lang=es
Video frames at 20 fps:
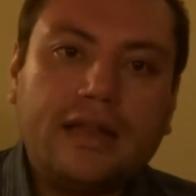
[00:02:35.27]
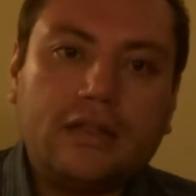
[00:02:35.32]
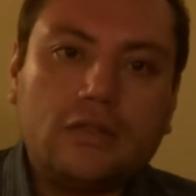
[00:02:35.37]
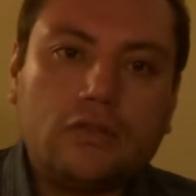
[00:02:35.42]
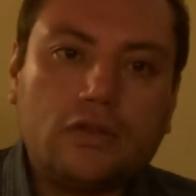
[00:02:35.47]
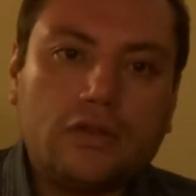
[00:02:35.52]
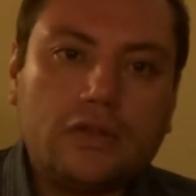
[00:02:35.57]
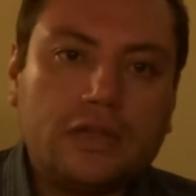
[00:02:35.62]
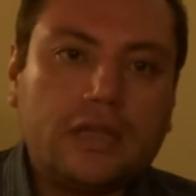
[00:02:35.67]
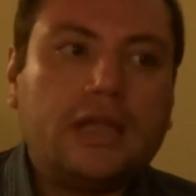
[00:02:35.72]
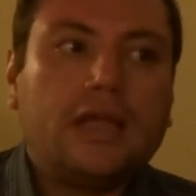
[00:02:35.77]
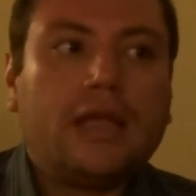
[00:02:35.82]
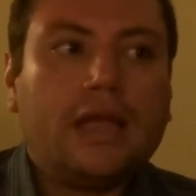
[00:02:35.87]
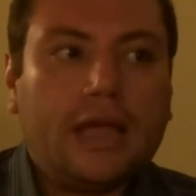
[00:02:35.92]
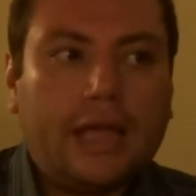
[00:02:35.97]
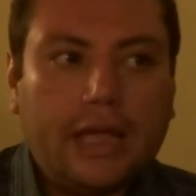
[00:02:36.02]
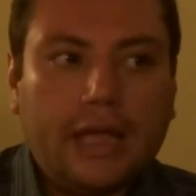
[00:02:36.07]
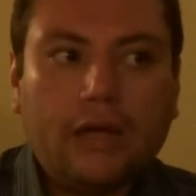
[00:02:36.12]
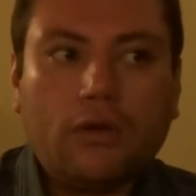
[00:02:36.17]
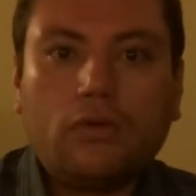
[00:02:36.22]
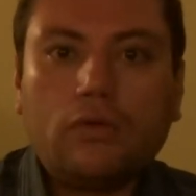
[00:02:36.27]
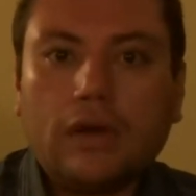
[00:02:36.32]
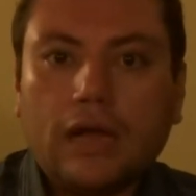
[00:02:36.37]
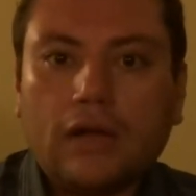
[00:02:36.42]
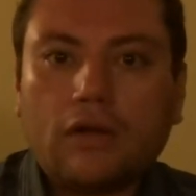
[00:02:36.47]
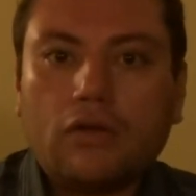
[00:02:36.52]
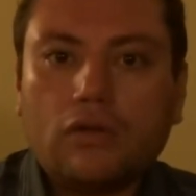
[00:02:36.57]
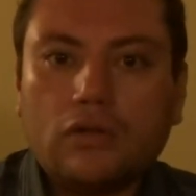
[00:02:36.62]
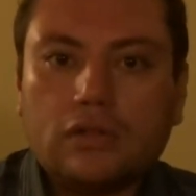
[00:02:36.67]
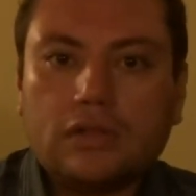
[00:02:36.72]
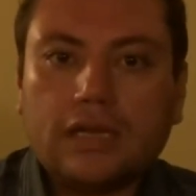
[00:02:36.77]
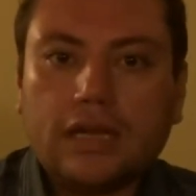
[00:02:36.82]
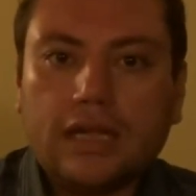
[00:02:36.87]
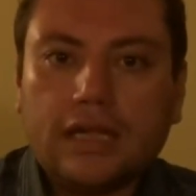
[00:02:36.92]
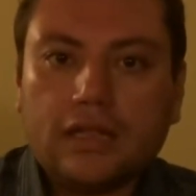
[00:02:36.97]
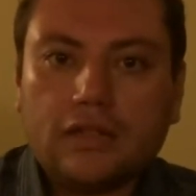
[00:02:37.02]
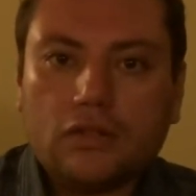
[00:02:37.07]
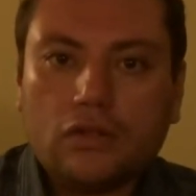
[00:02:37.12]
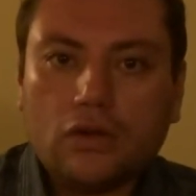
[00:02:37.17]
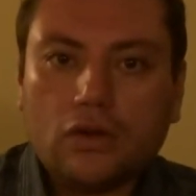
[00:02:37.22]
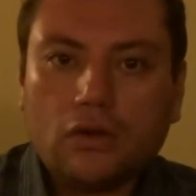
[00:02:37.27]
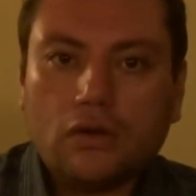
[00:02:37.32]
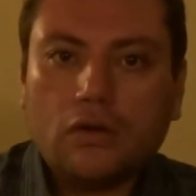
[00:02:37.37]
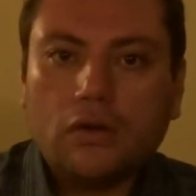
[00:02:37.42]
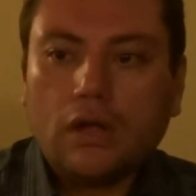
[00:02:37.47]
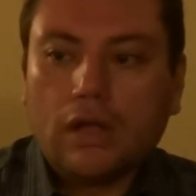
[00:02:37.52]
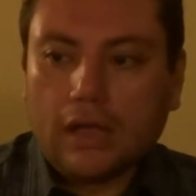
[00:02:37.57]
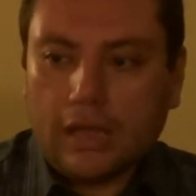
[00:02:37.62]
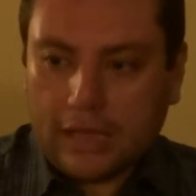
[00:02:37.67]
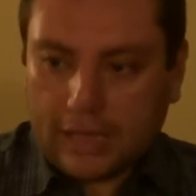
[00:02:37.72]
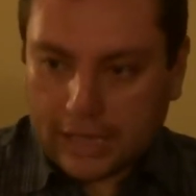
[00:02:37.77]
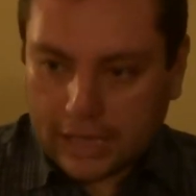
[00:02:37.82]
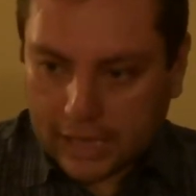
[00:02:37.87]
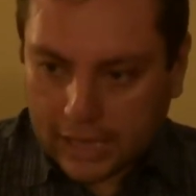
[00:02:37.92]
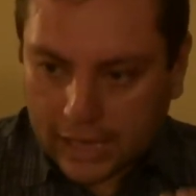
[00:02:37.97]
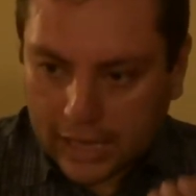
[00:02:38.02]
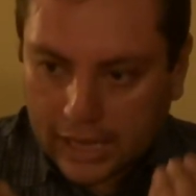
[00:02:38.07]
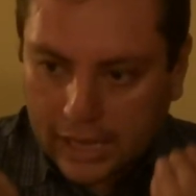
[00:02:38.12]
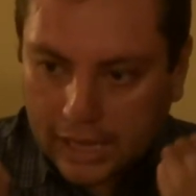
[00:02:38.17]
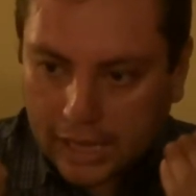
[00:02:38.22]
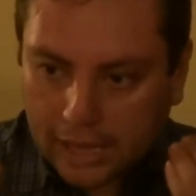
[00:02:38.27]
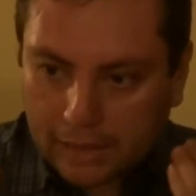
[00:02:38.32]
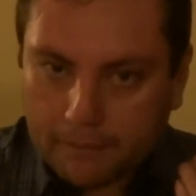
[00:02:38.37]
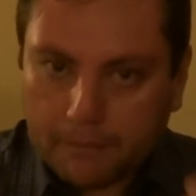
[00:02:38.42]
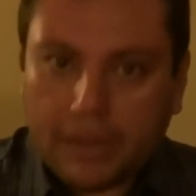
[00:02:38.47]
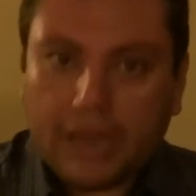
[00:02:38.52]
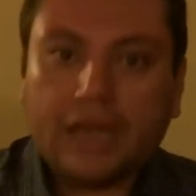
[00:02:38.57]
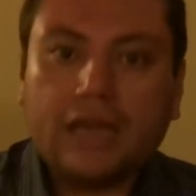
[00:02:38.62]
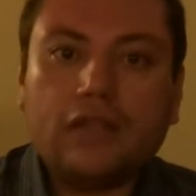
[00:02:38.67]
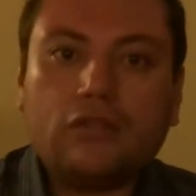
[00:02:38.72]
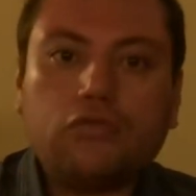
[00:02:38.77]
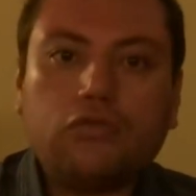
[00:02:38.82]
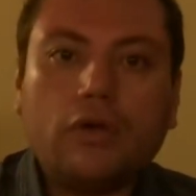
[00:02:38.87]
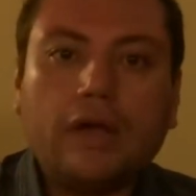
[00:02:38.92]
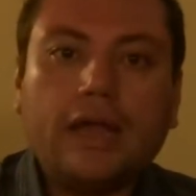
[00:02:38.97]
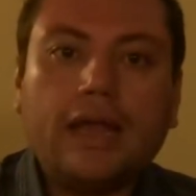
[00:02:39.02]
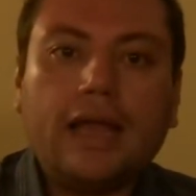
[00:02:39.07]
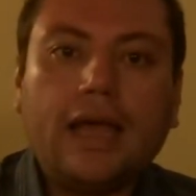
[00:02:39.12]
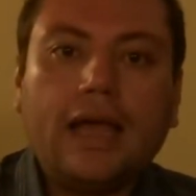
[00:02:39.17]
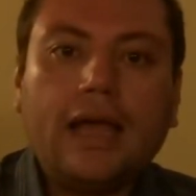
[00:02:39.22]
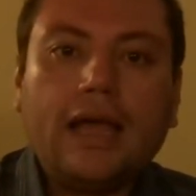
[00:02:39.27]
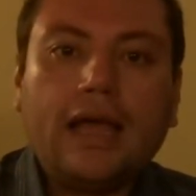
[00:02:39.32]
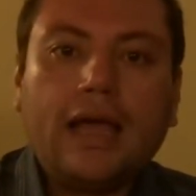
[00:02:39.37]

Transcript: Entonces es una contradicción que en Venezuela